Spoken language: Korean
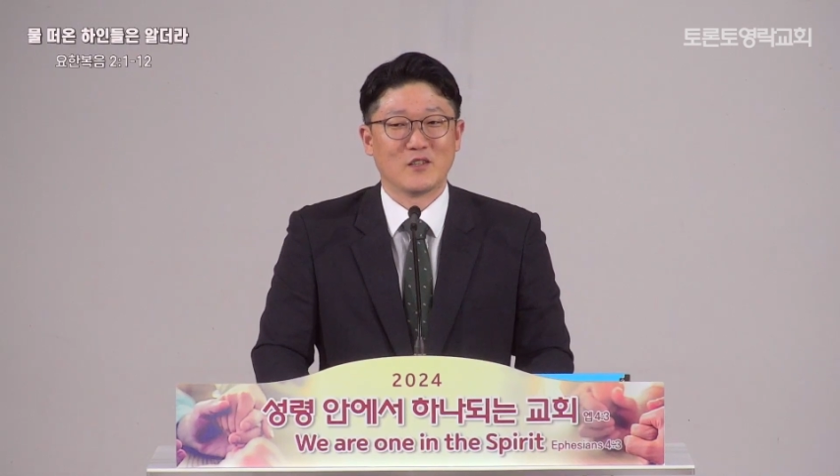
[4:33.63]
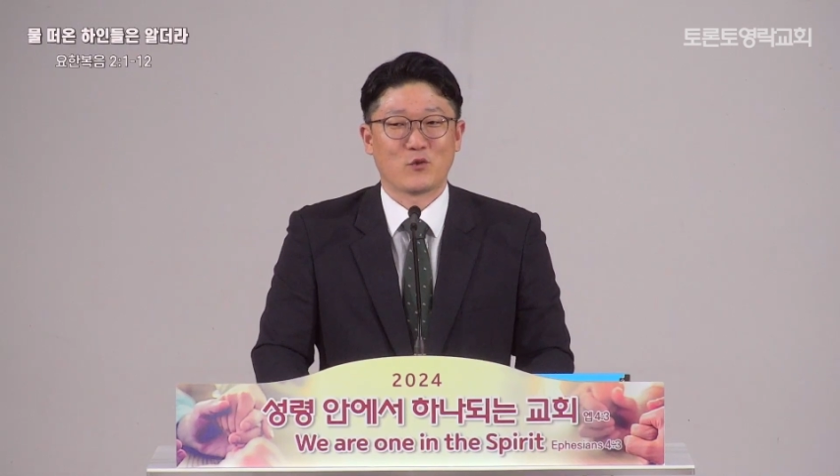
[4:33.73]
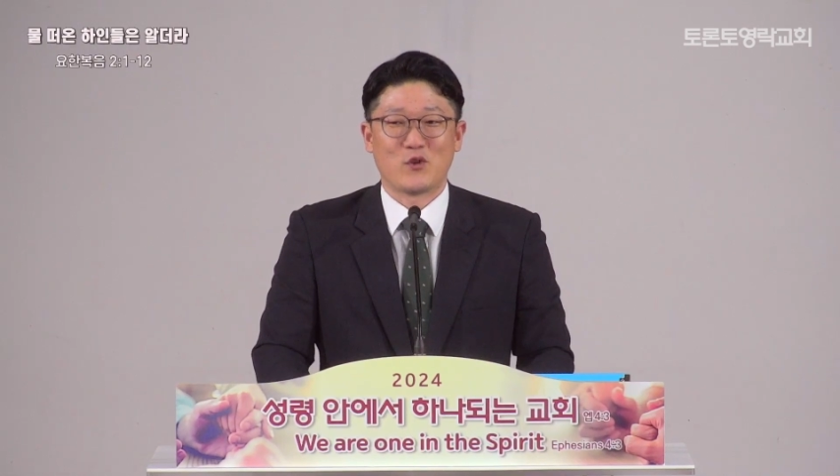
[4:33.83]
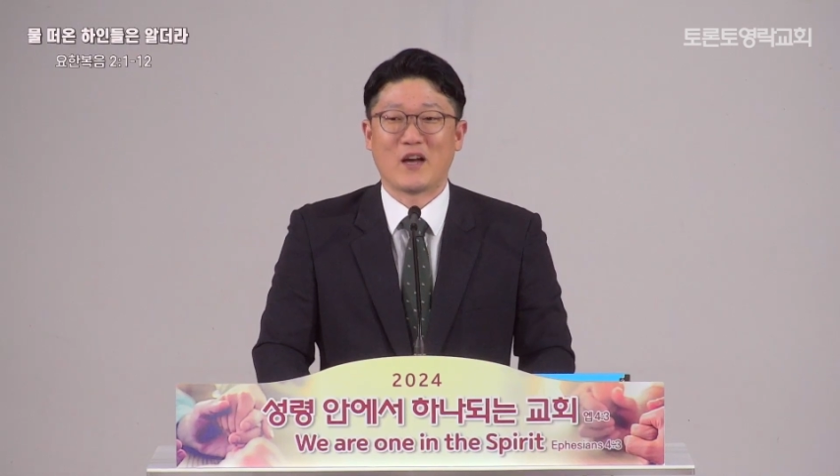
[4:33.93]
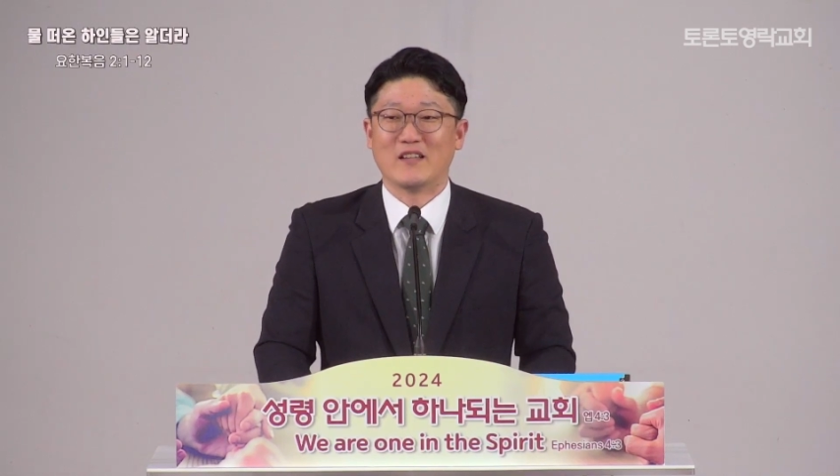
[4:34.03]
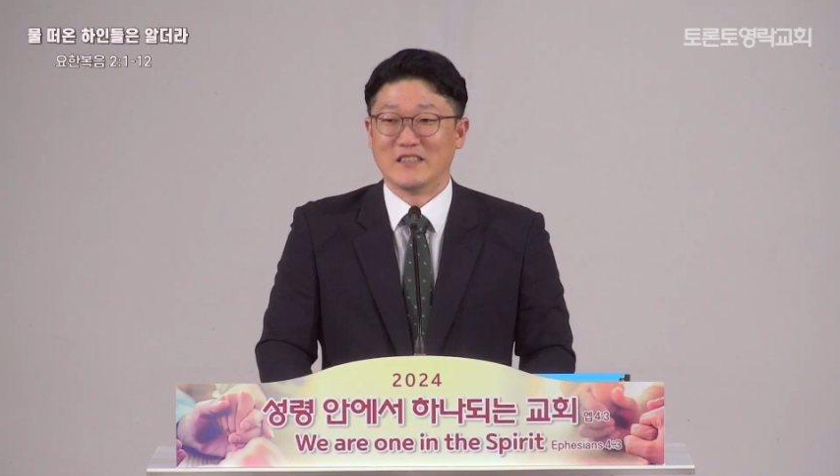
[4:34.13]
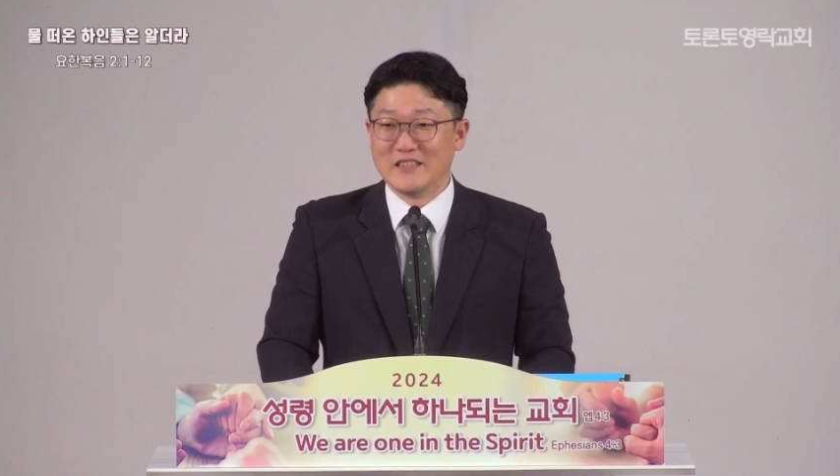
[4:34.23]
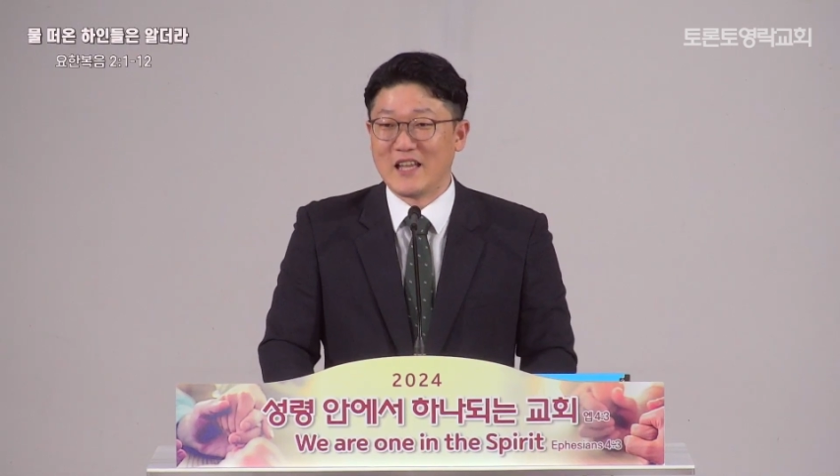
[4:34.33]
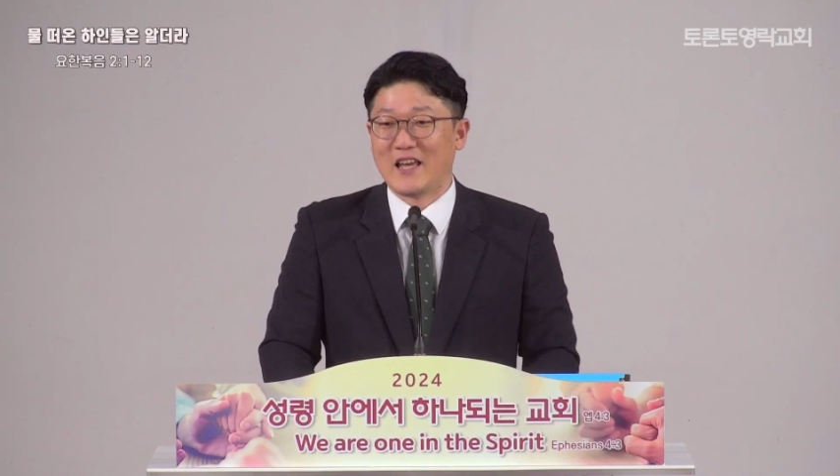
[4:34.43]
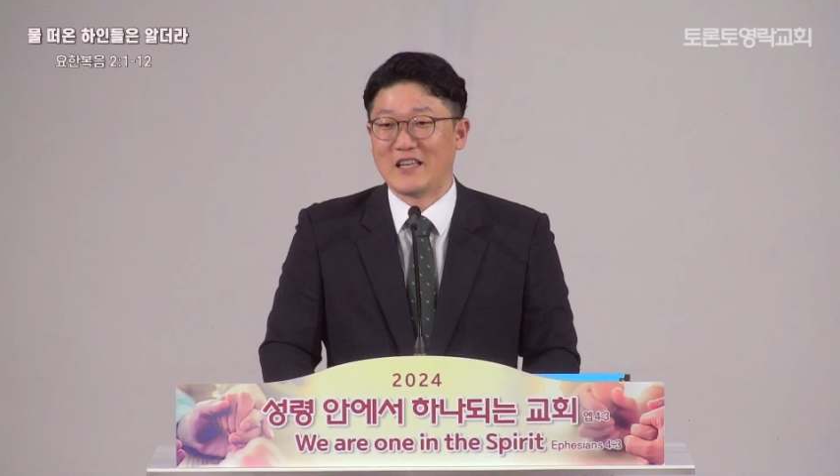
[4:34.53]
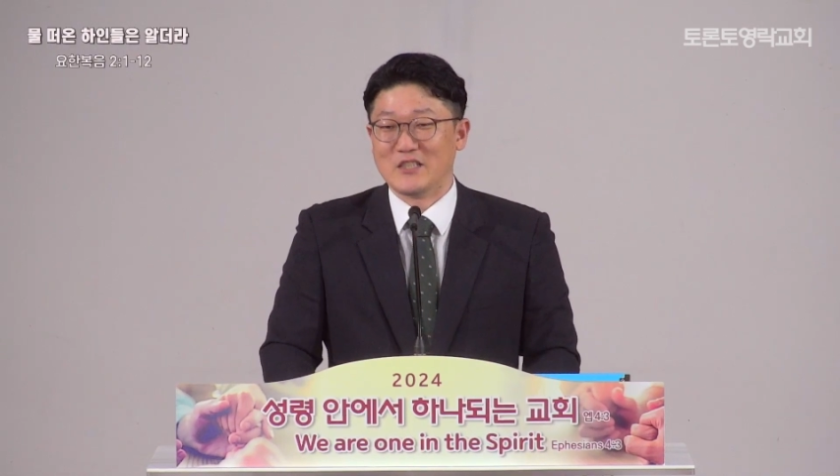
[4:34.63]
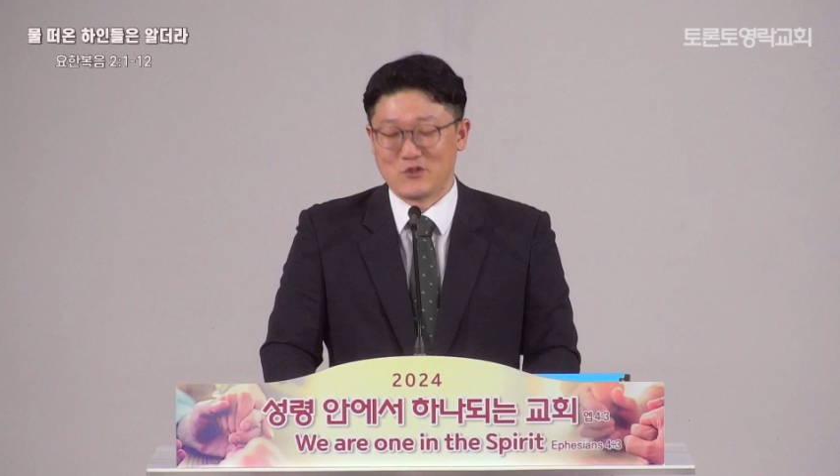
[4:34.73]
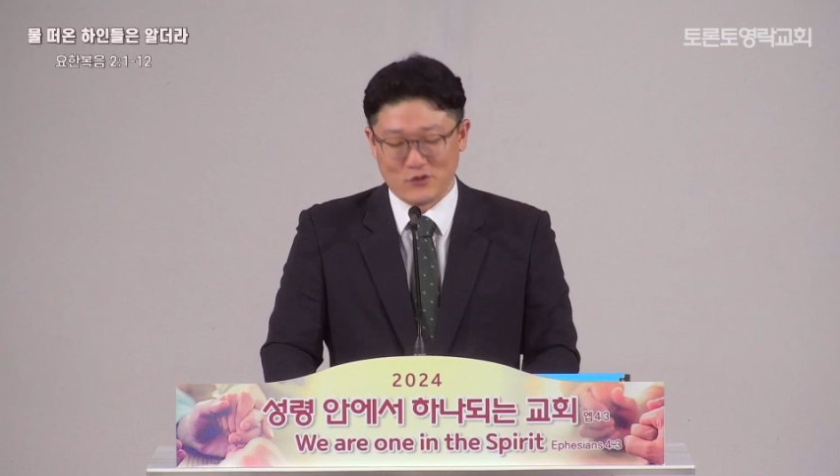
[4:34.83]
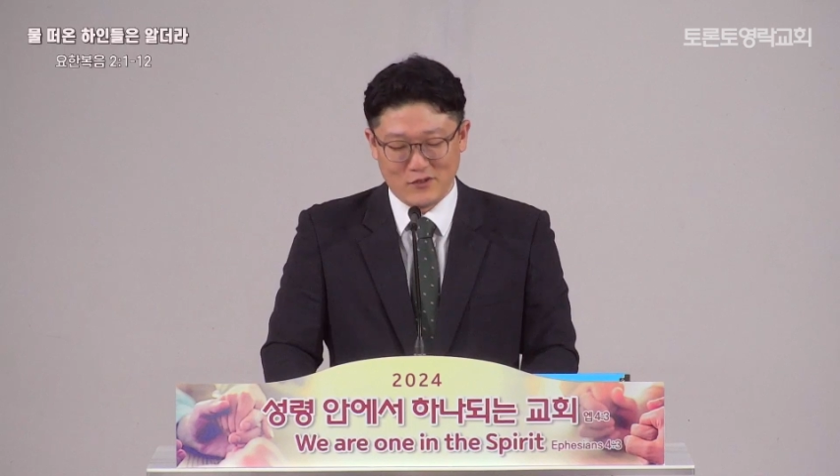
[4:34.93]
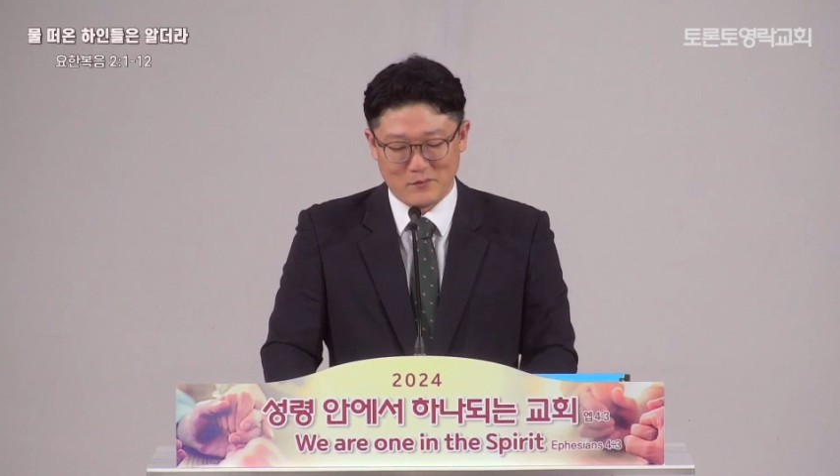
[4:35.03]
귀한 은혜인
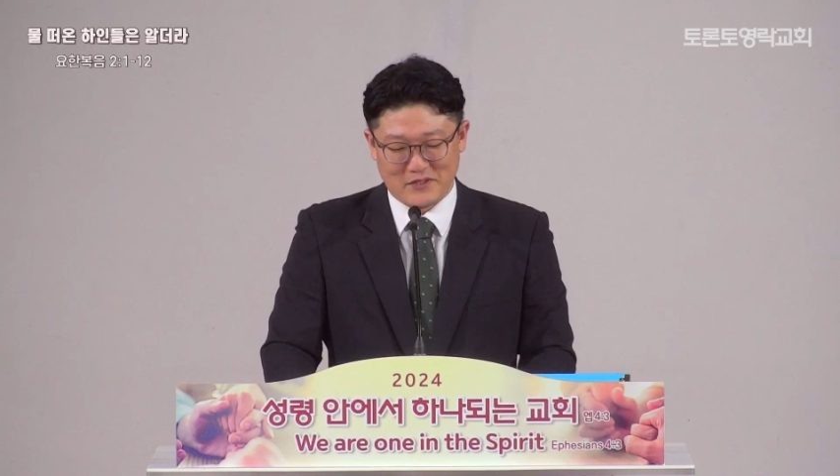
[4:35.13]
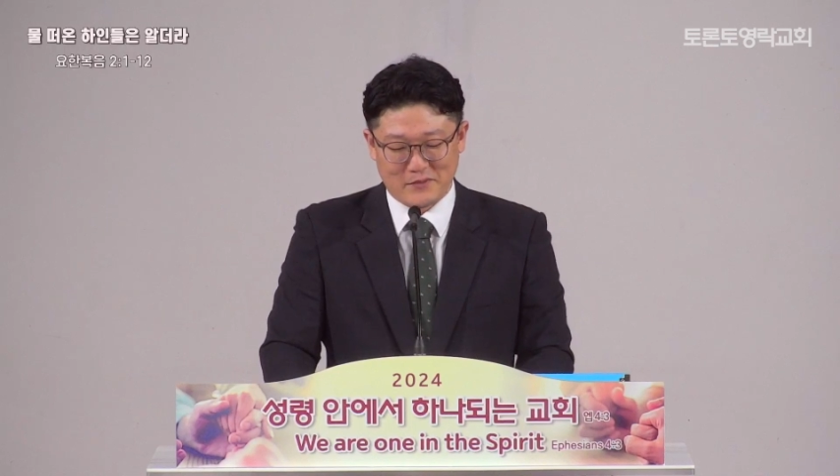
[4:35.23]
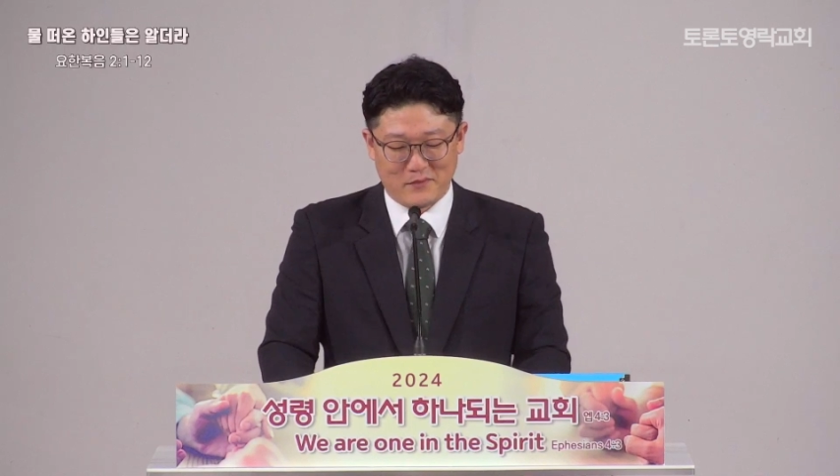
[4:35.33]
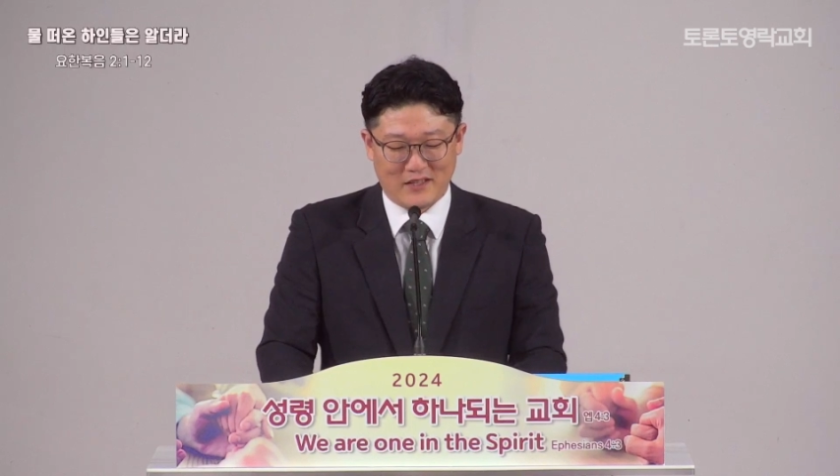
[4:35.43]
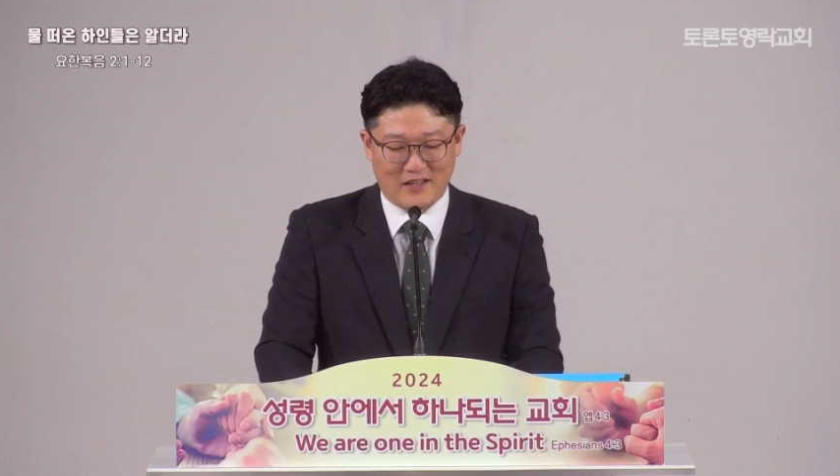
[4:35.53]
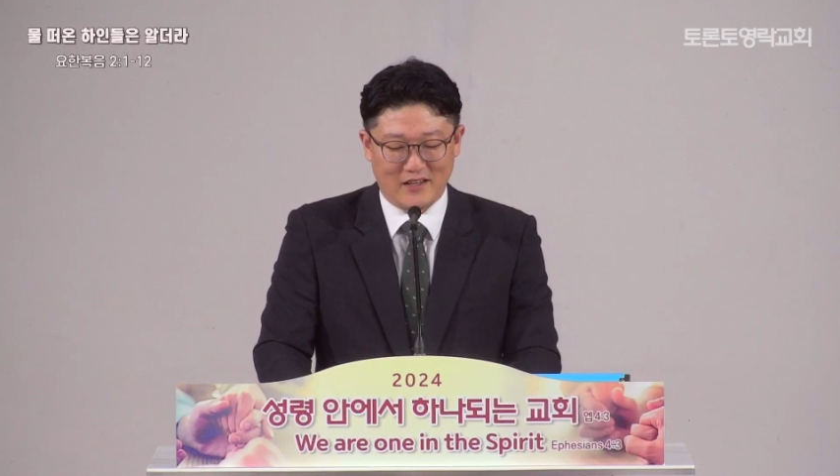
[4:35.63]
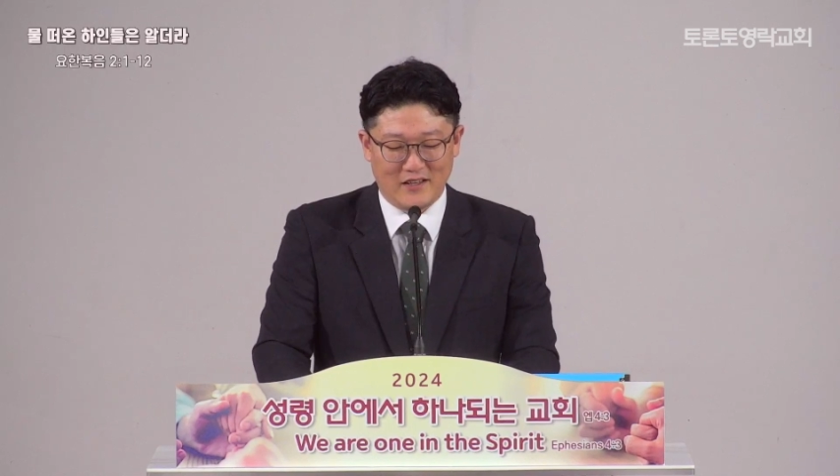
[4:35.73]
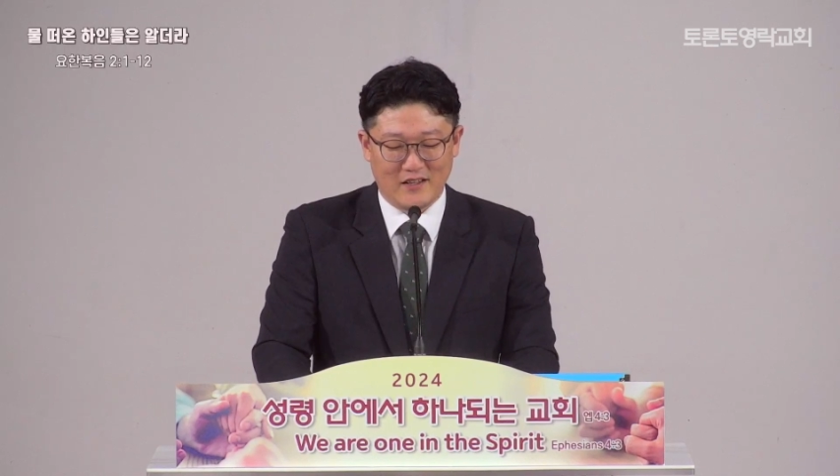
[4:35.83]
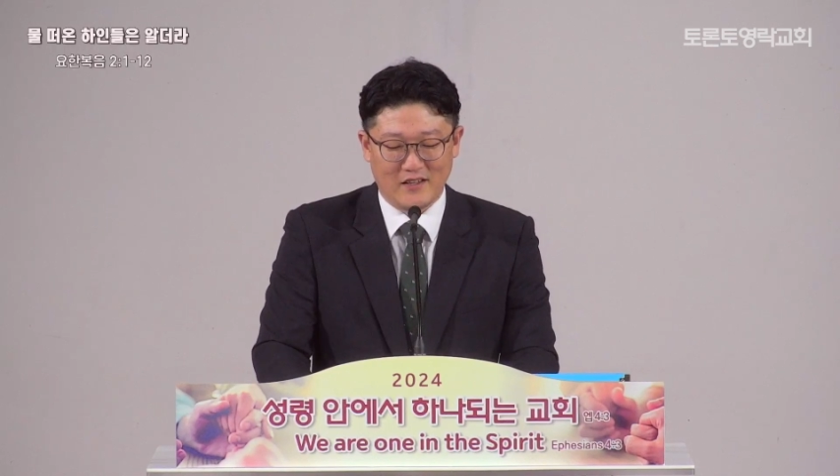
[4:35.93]
줄 믿습니다.